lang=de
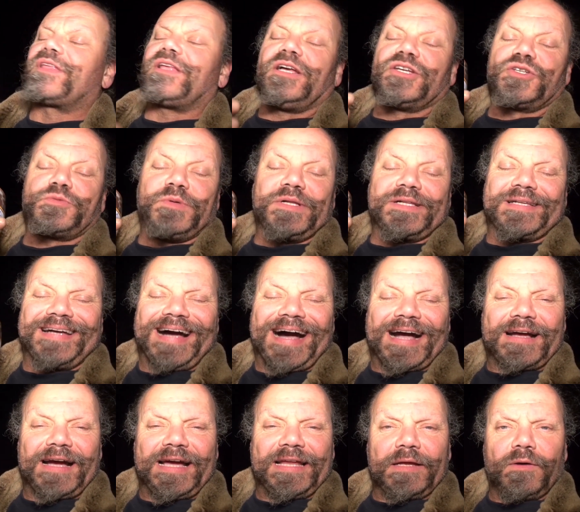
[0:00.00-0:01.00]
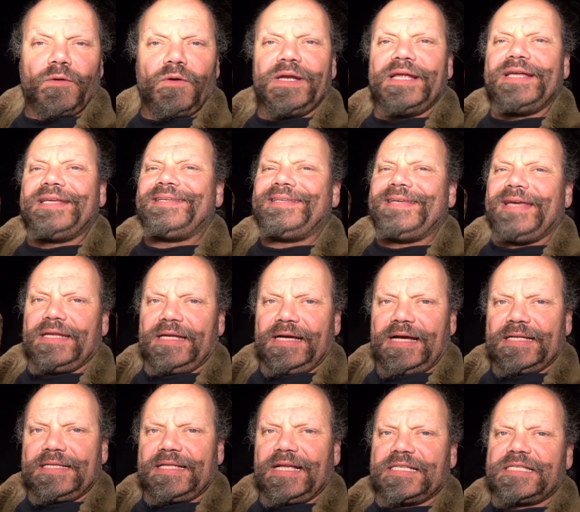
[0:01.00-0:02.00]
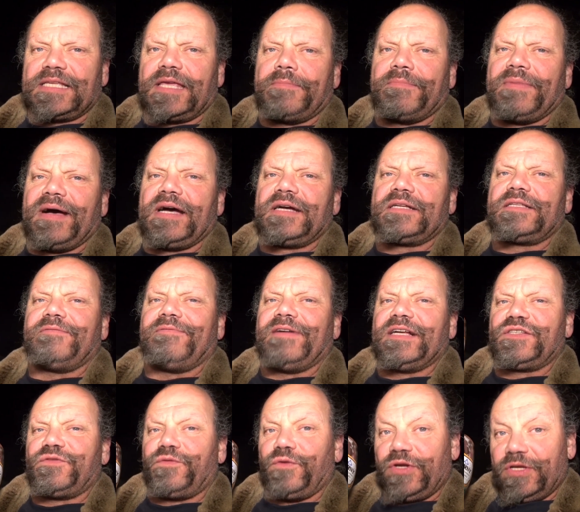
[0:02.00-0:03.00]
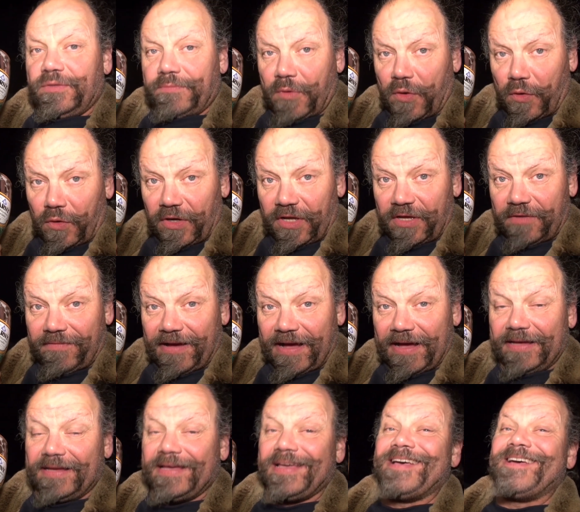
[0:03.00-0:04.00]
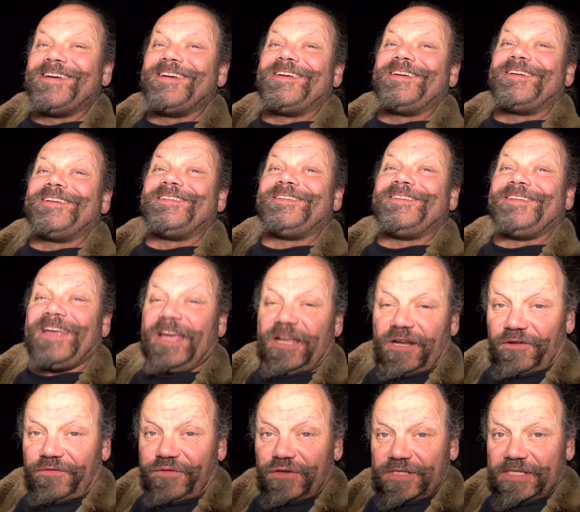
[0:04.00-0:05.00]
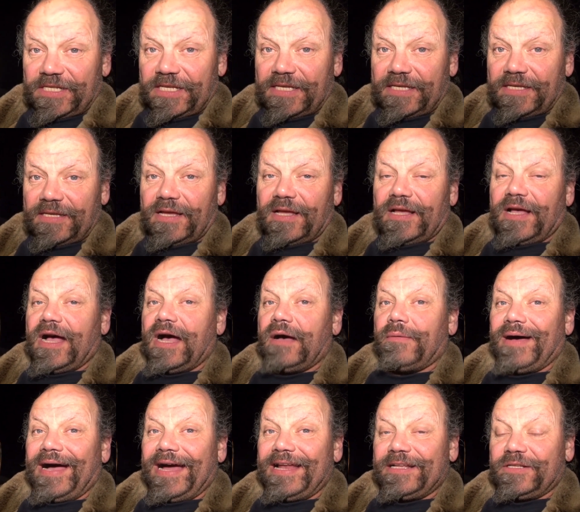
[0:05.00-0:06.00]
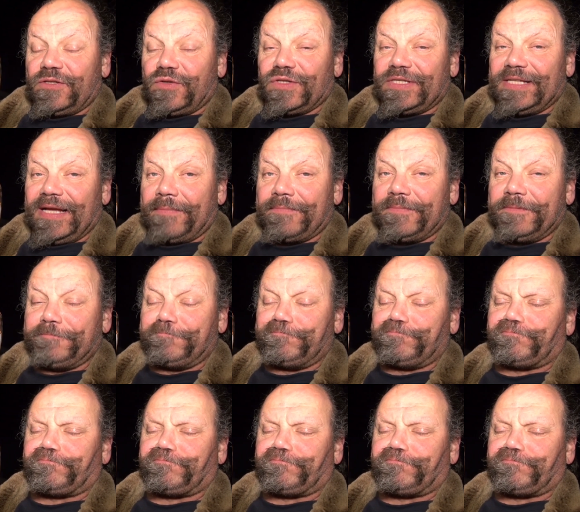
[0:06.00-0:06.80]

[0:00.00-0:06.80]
Das spielt gar keine Rolle. Jeder hat das gemacht, was für ihn möglich war. Jeder für sich, aber alle zusammen.